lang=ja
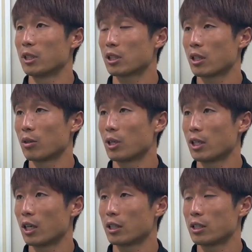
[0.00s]
まあ、しっかり
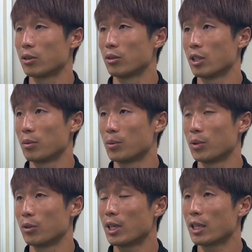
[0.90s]
裏に走るっていう部
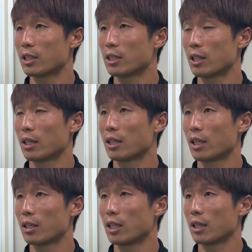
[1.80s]
分で、裏に走って起
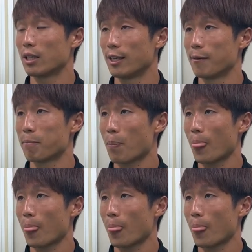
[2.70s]
点になって、